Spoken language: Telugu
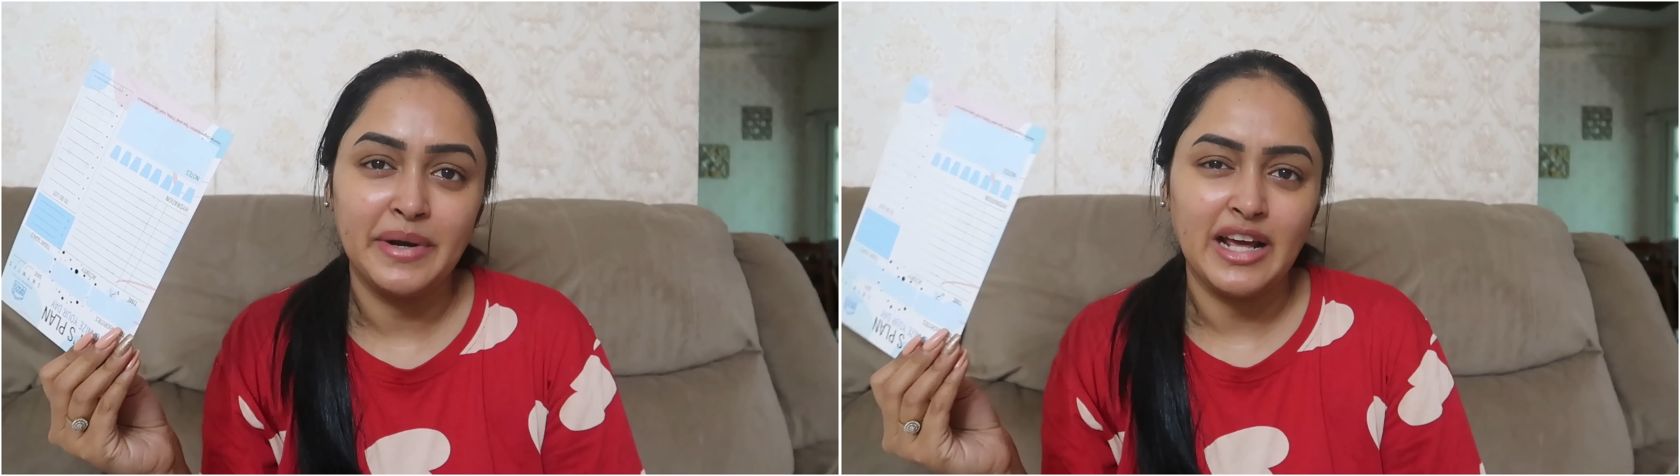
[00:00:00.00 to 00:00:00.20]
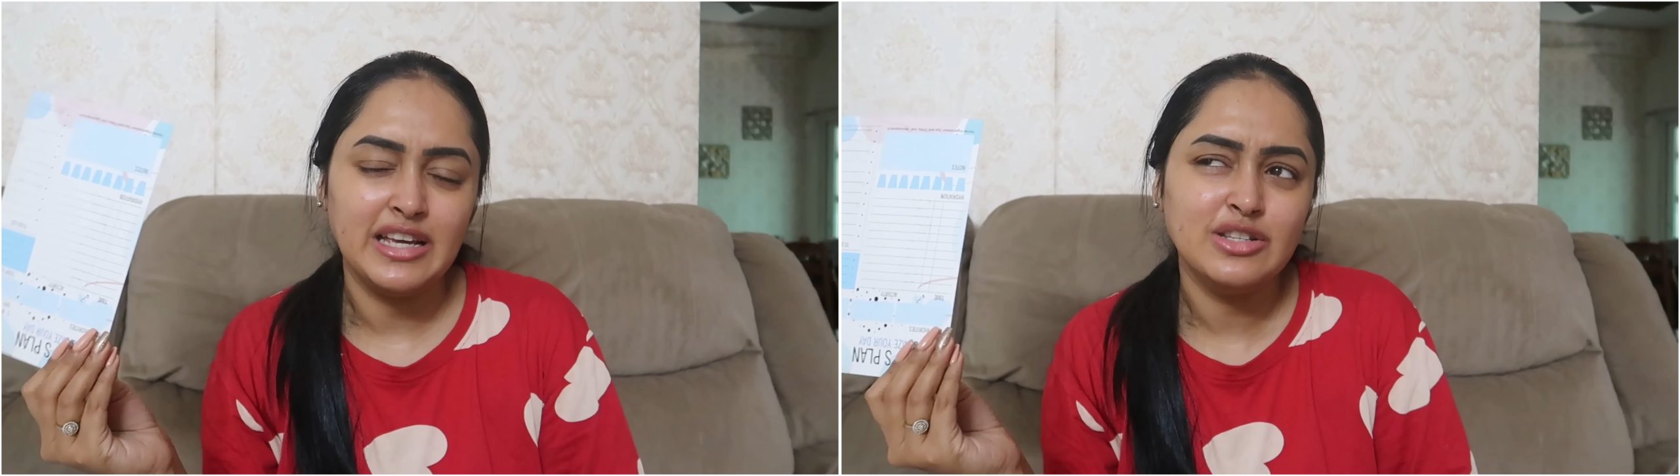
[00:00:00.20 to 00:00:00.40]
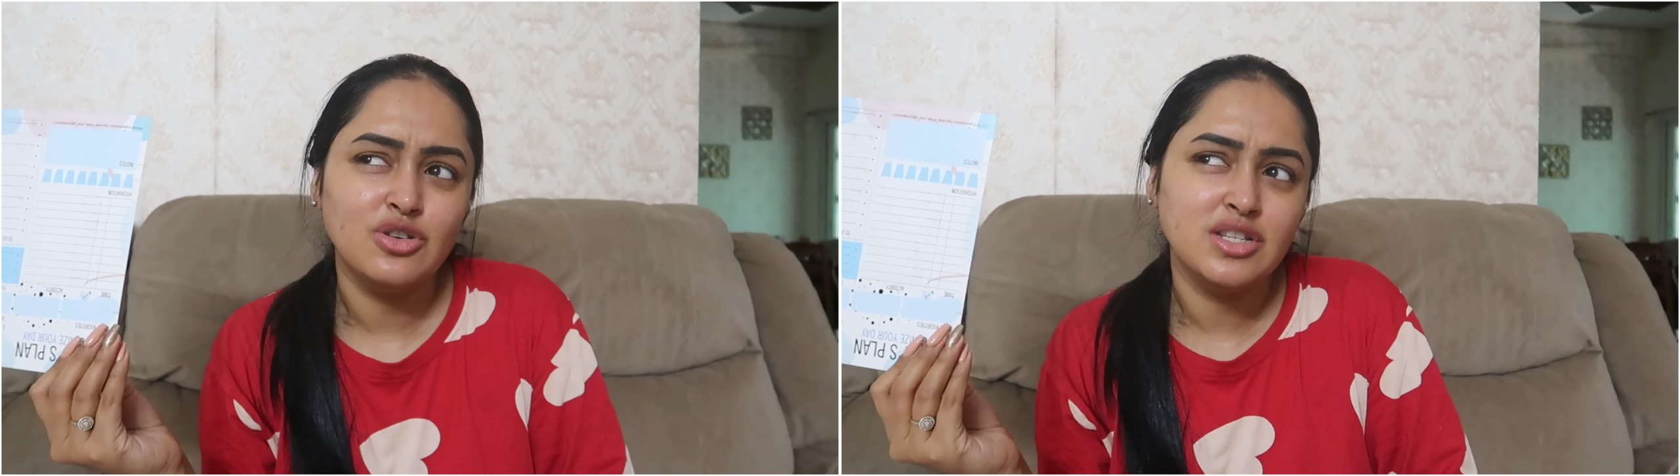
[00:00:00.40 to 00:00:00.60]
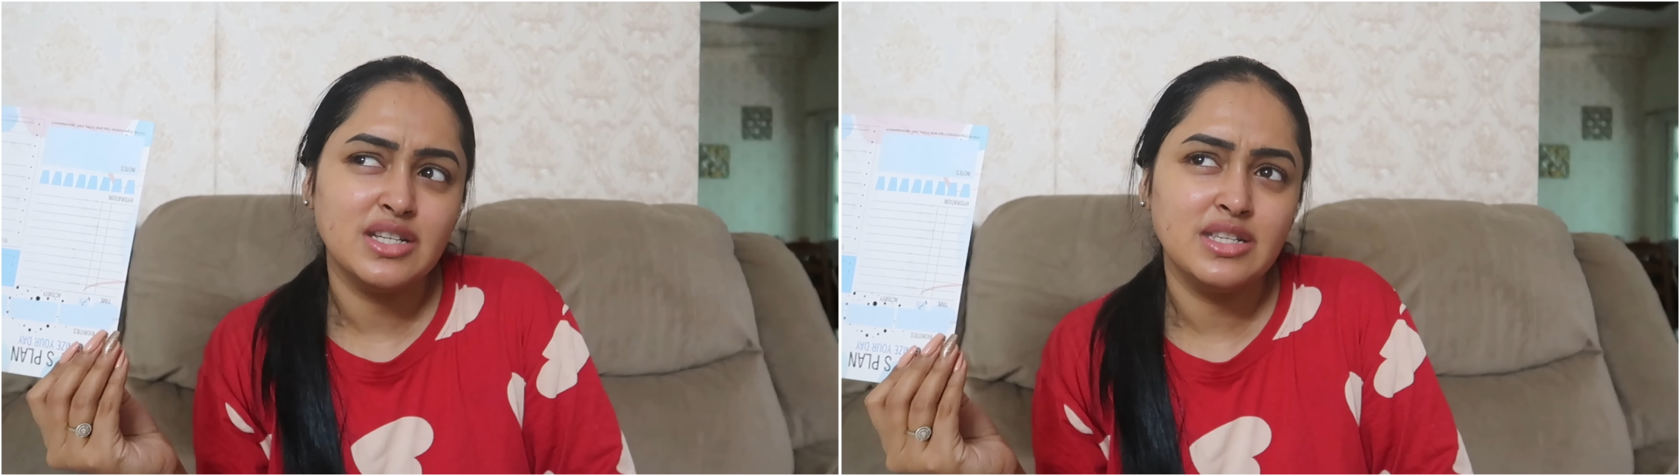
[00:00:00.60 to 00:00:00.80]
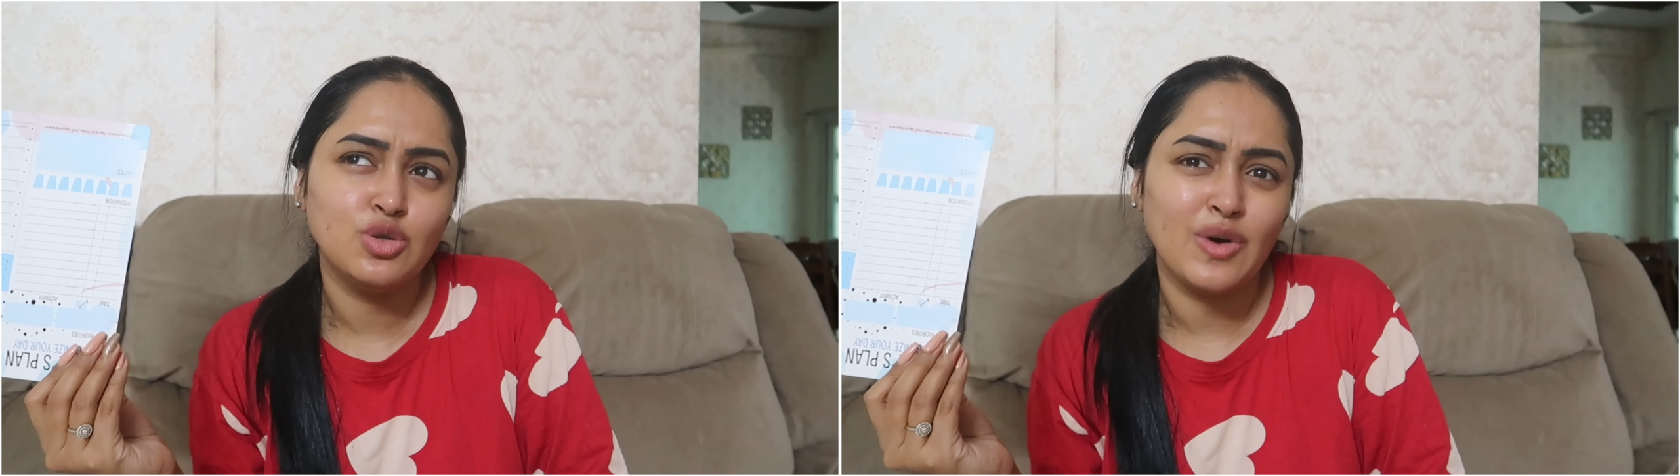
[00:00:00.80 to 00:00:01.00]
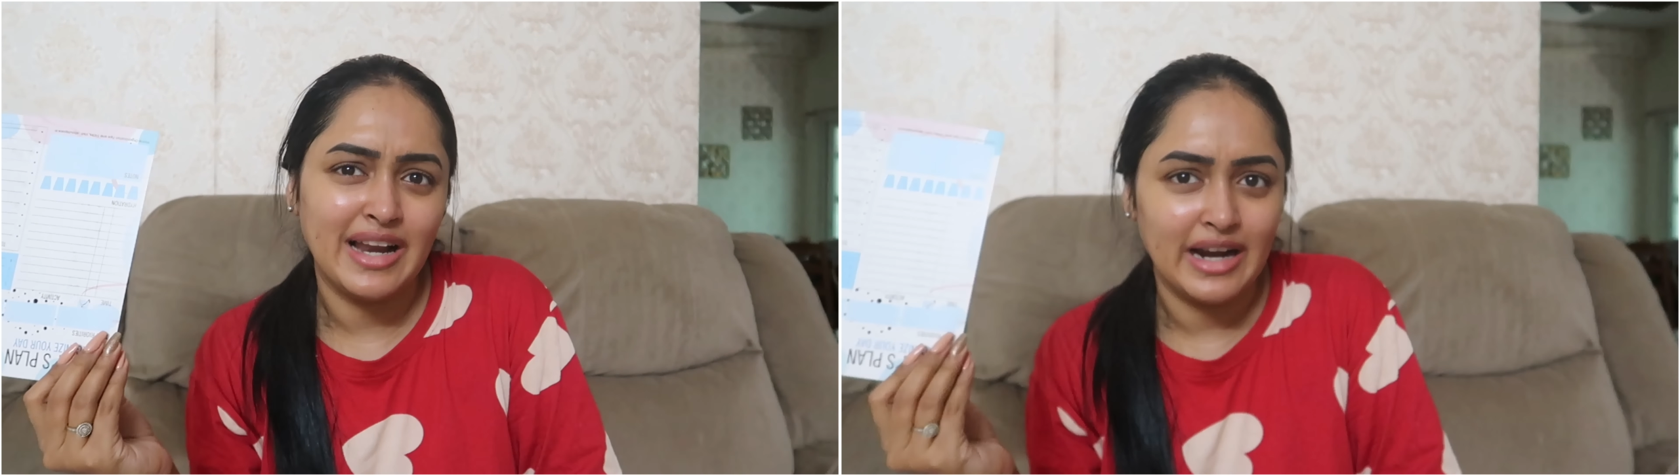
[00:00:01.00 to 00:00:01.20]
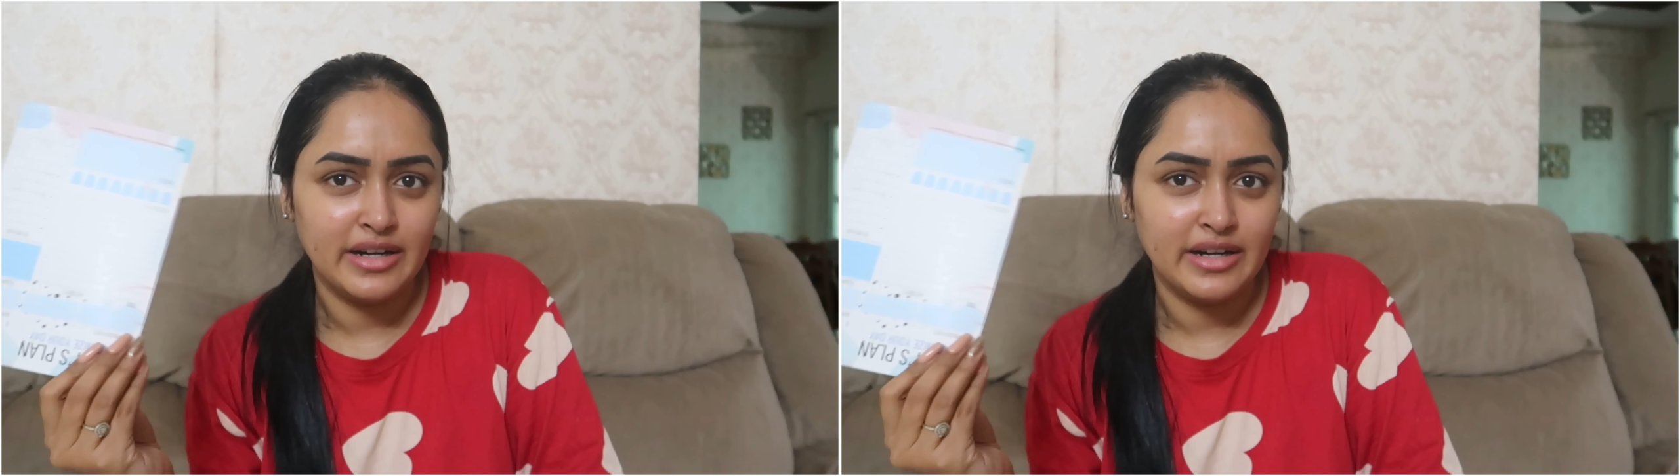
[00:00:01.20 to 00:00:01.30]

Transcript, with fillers: ప్రైజ్ వచ్చేసి ట్వెల్వ్